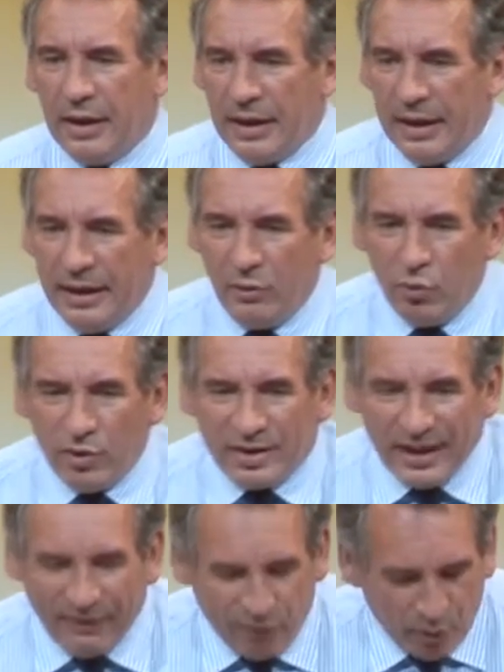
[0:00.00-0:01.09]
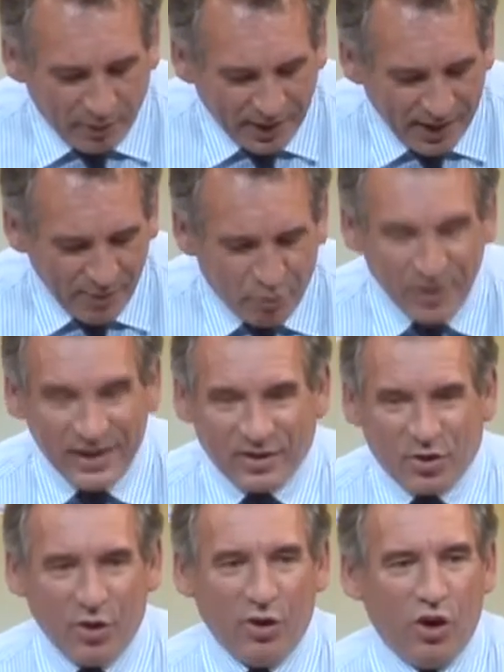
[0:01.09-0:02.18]
Et nous le savons bien
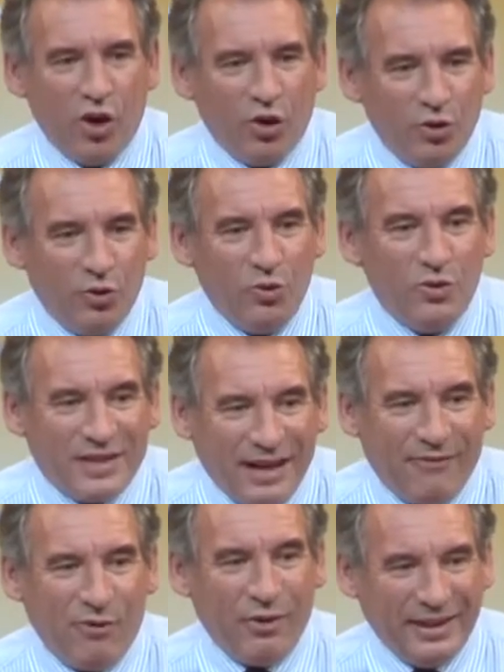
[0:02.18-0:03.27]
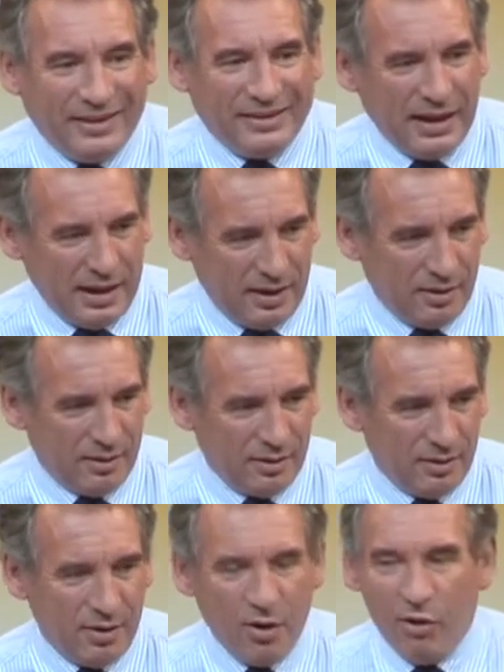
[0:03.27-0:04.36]
puisque nous avons été,
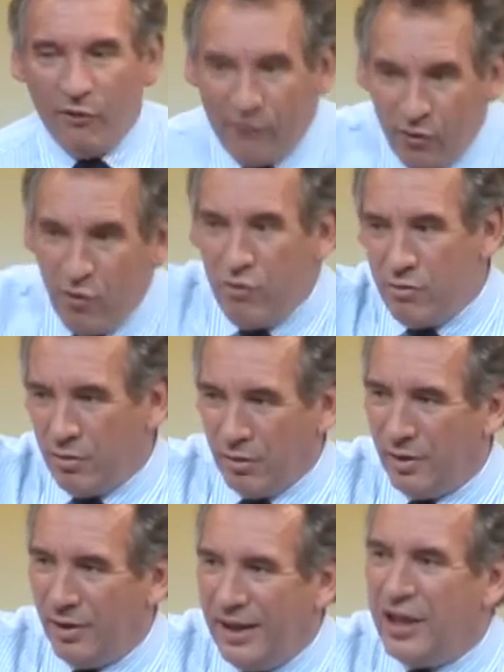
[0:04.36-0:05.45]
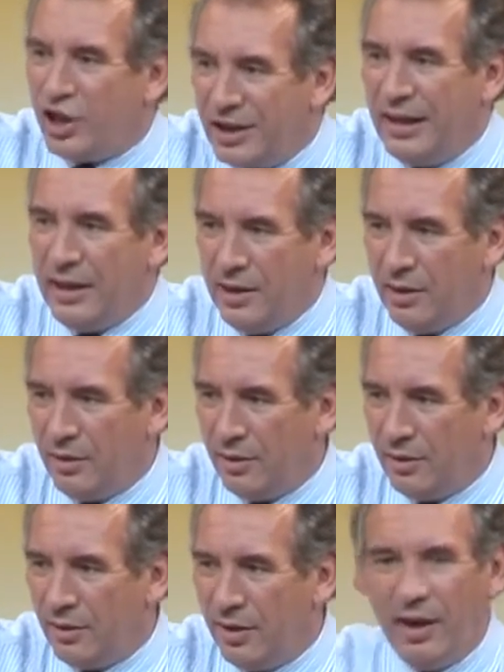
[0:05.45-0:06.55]
vous, les ch'tis,
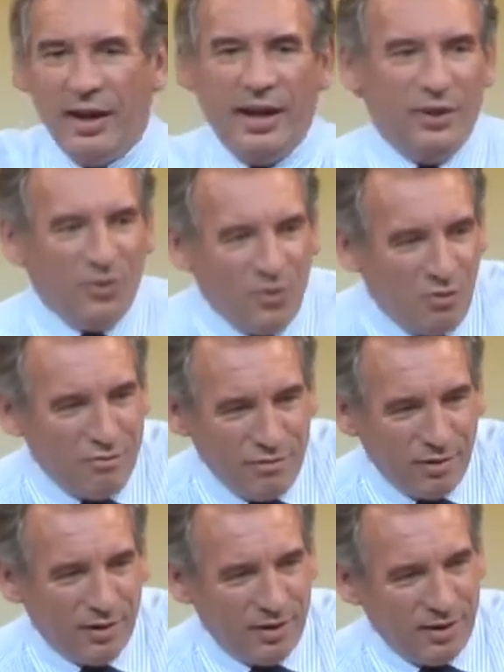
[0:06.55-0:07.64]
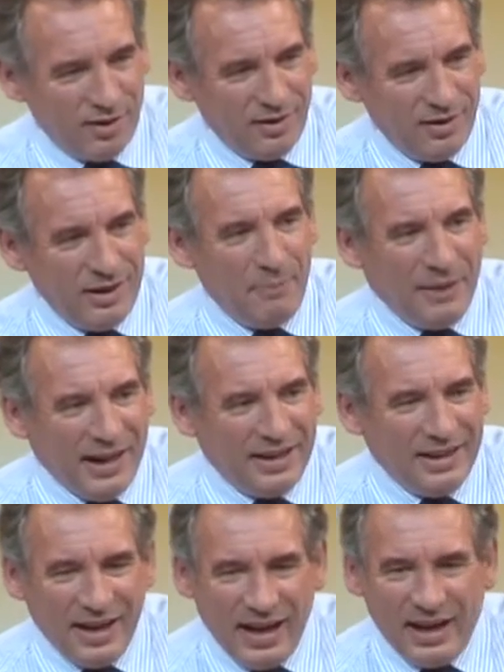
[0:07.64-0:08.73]
et nous, les
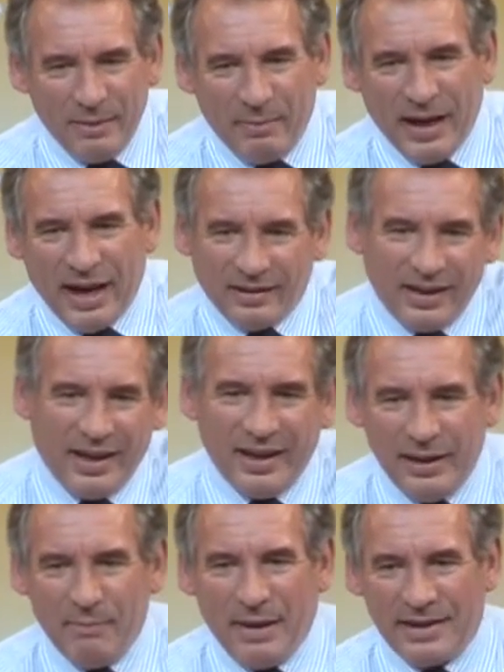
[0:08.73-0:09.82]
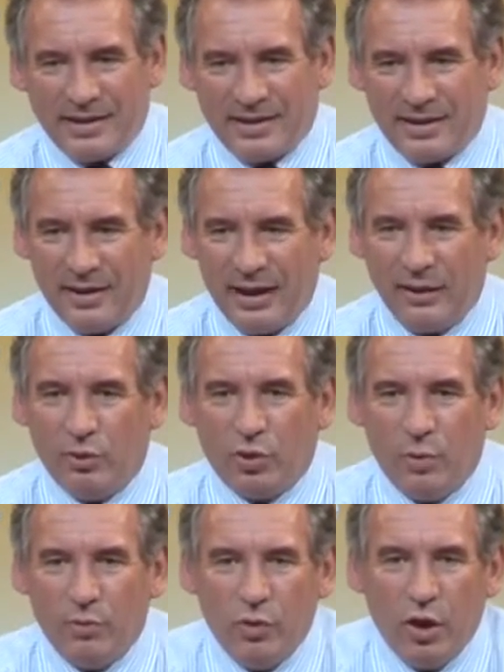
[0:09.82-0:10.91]
Pyrénéens, les Béarnais, les Basques, à l'autre
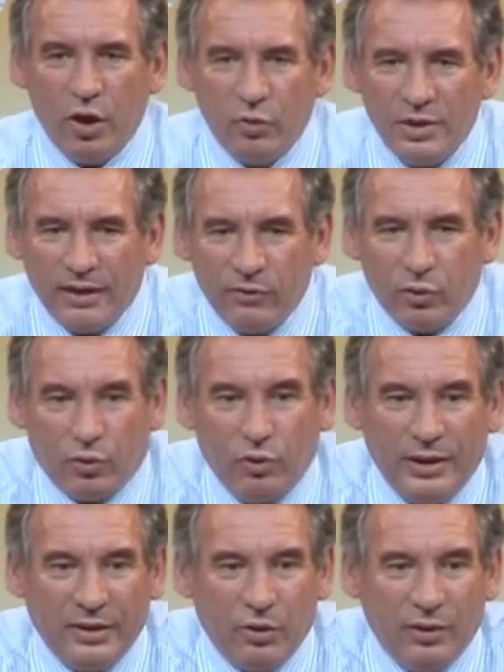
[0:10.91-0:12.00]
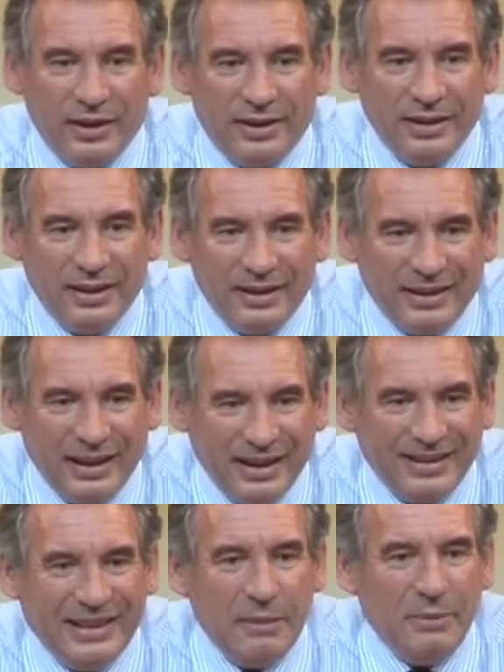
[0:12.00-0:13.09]
bout, nous avons tous les deux été des terres
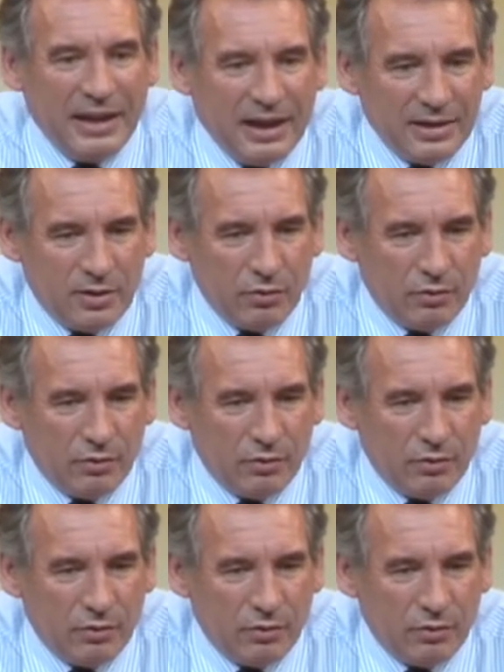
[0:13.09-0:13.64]
d'émigration.